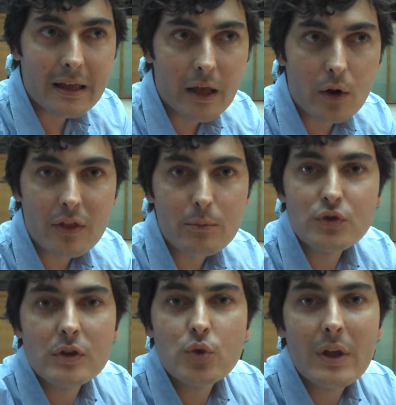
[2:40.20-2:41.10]
que lo que hicimos
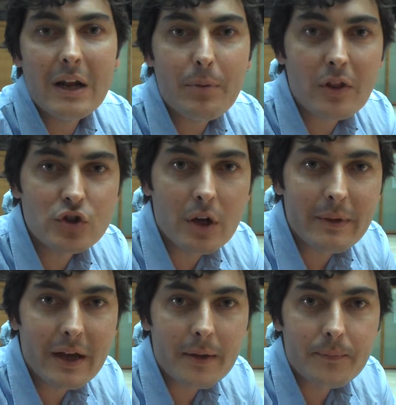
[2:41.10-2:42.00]
fue estudiar el proceso del
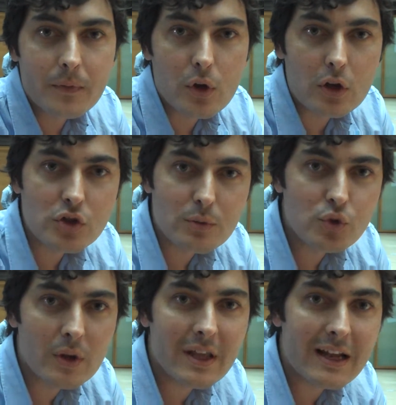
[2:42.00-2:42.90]
viaje. Lo que nos dimos
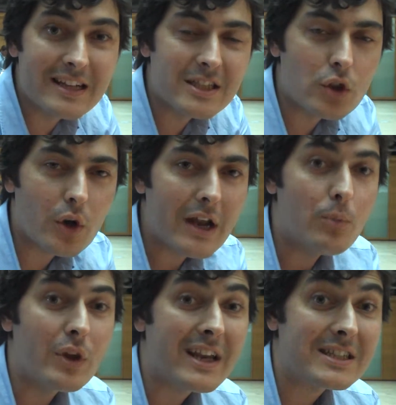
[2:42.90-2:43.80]
cuenta es que el sector era
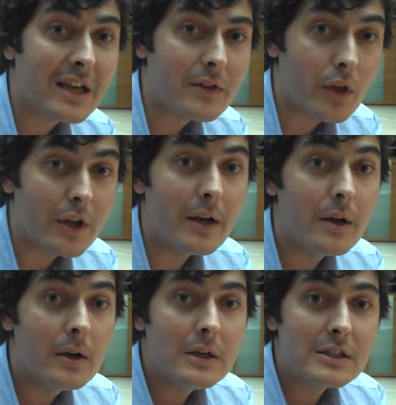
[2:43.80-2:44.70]
muy transaccional.
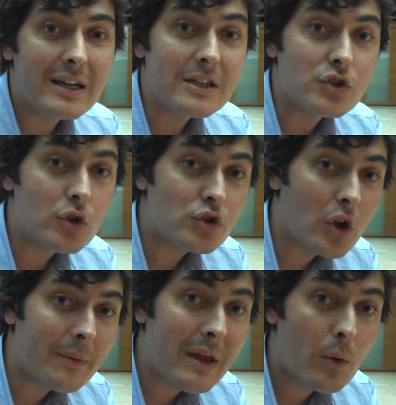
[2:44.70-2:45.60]
¿Sabes?
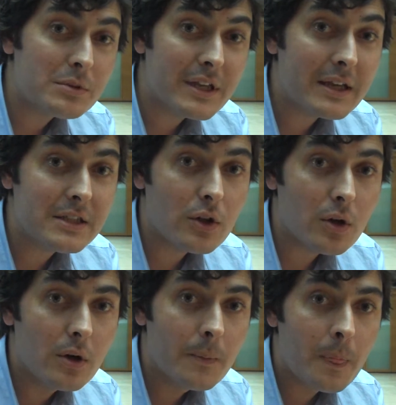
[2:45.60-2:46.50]
Solo había webs de
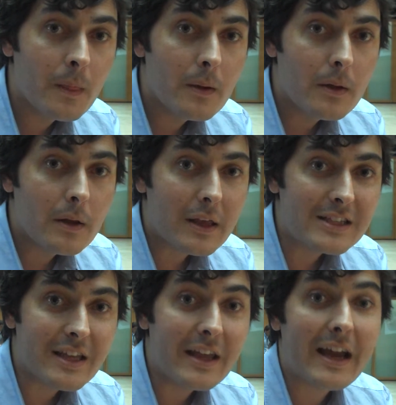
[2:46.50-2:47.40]
éxito que
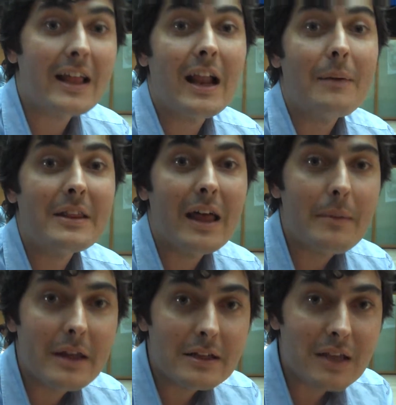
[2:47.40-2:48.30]
se dedicaran a la venta de
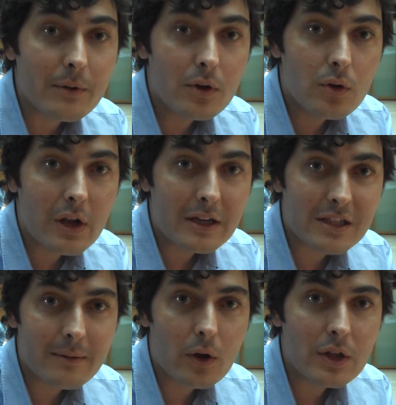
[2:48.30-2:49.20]
billetes de avión o a la
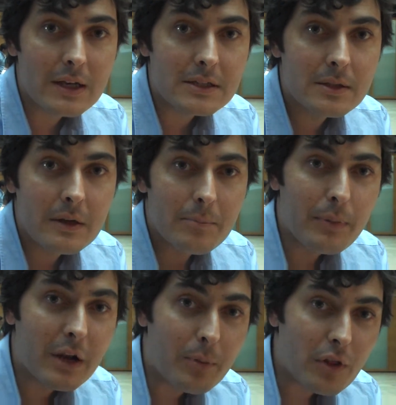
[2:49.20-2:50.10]
reserva de hoteles
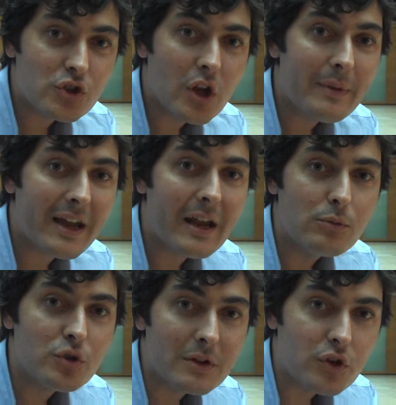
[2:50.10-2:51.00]
pero el proceso del viaje era
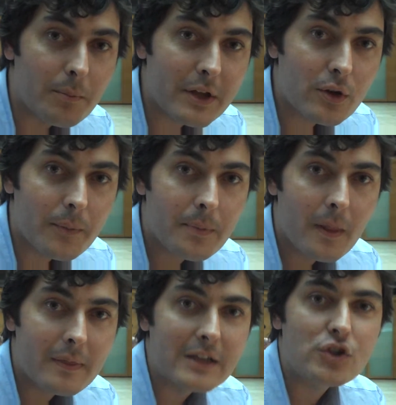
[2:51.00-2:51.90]
mucho más completo.
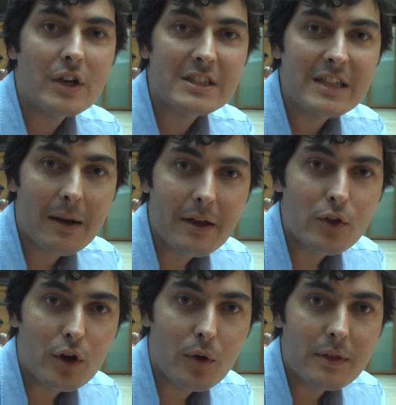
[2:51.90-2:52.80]
De hecho, ya se estaba
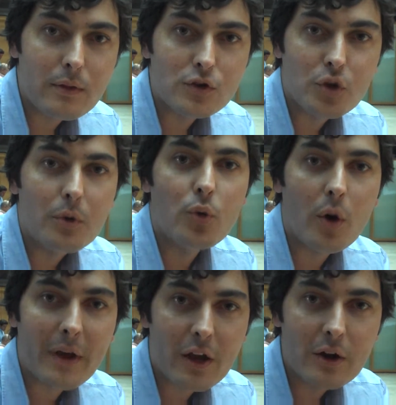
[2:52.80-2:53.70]
hablando de conceptos como el
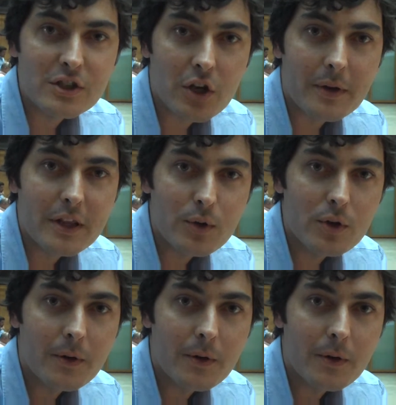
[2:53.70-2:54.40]
nuevo viajero del siglo XXI,